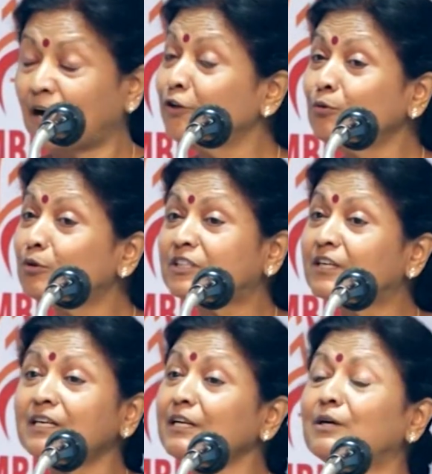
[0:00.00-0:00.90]
ஐயோ
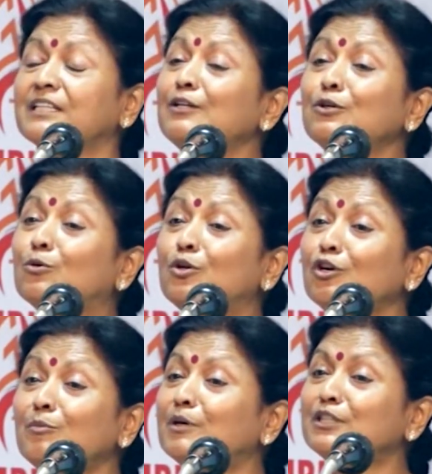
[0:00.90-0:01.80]
ஒருத்தர்கிட்ட ஏதாவது
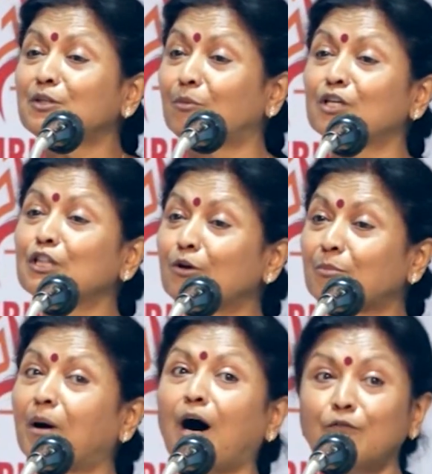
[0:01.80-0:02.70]
கொடுக்கும்போது அந்த முகத்தில் ஒரு
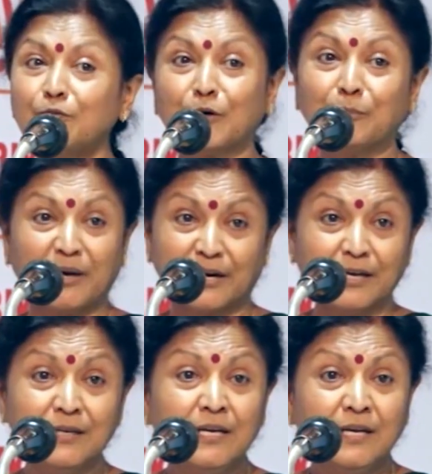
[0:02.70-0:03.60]
பாவம் வரும்
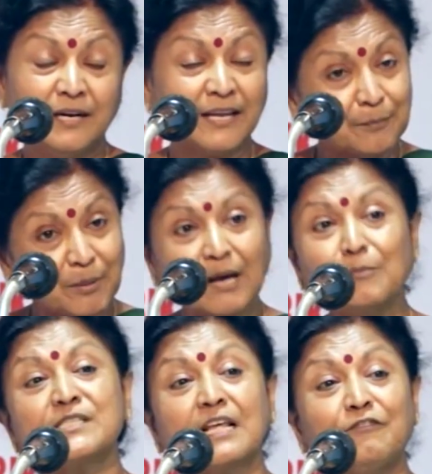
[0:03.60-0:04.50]
பாருங்க நீங்கள்
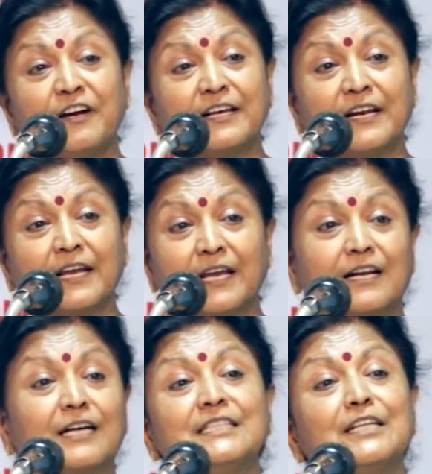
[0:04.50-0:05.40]
எப்போல்லாமோ செல்ஃபி எடுக்கிறீங்க
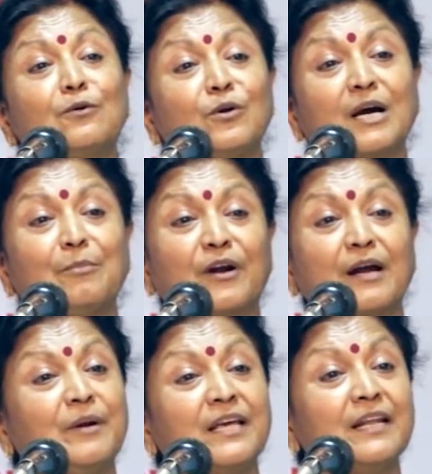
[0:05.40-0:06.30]
யாருக்காவது ஏதாவது கொடுக்க போகிறேன்
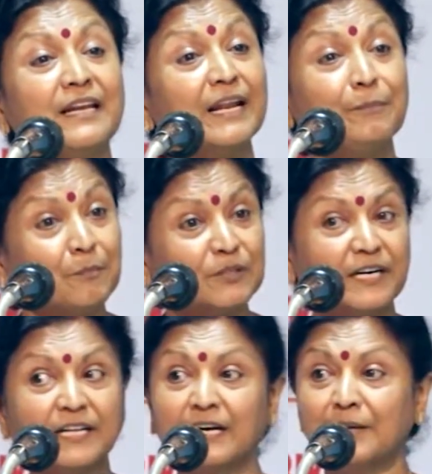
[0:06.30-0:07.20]
அப்படின்னு நினைப்பும் போது
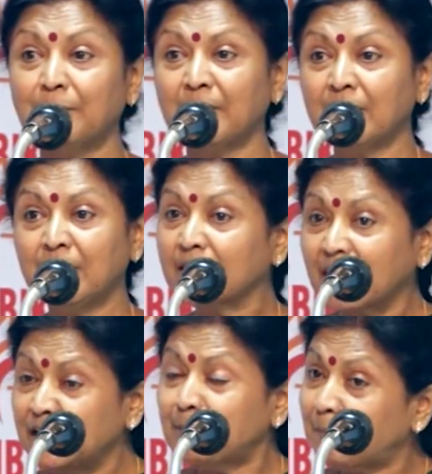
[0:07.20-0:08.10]
எடுங்களேன்
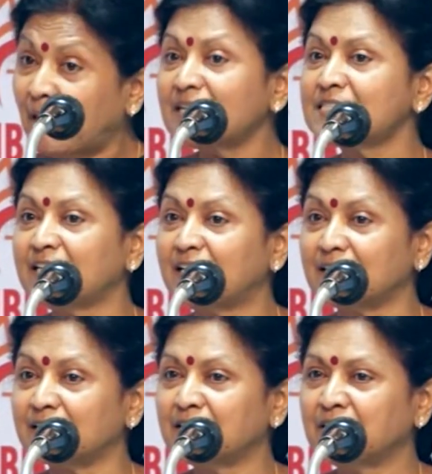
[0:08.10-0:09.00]
கண்டிப்பாக பார்க்க
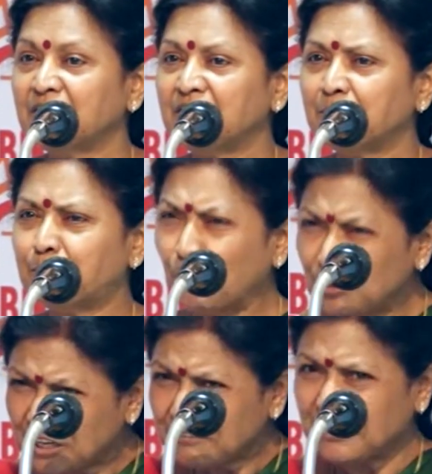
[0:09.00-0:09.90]
சகிக்காது பொங்கி